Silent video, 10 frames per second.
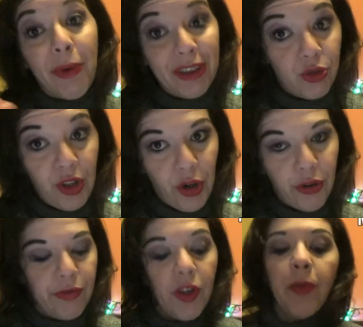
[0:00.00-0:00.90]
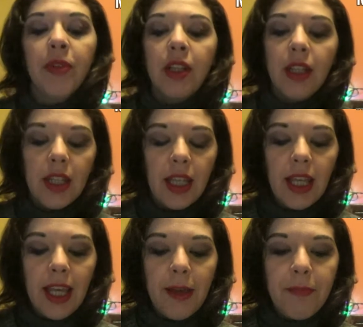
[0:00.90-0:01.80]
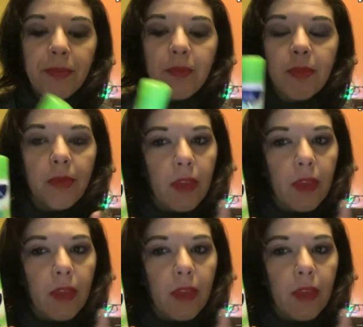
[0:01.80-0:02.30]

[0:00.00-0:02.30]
questo è ovvio e, ehm,